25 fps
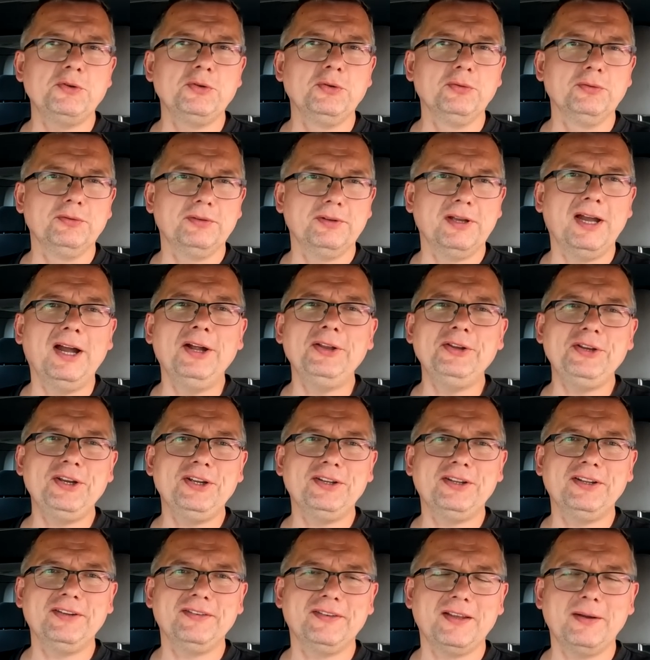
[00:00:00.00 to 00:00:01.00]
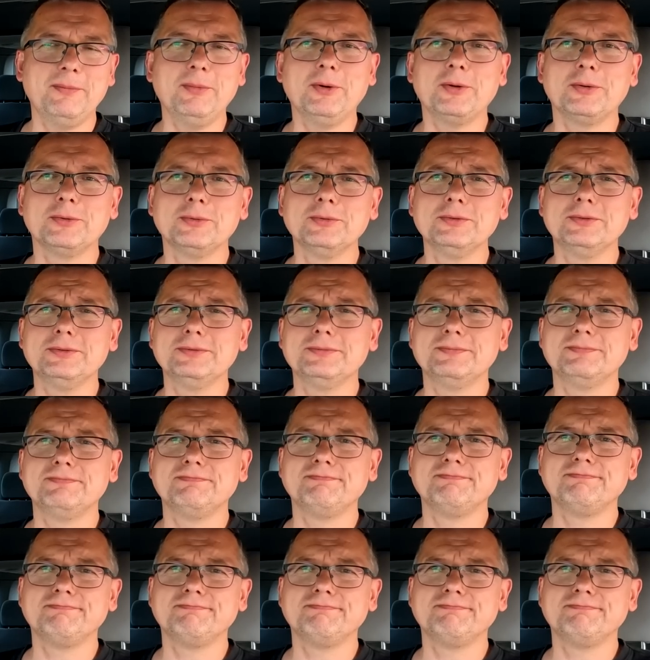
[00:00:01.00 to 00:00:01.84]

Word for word: minut, ani jeden samochód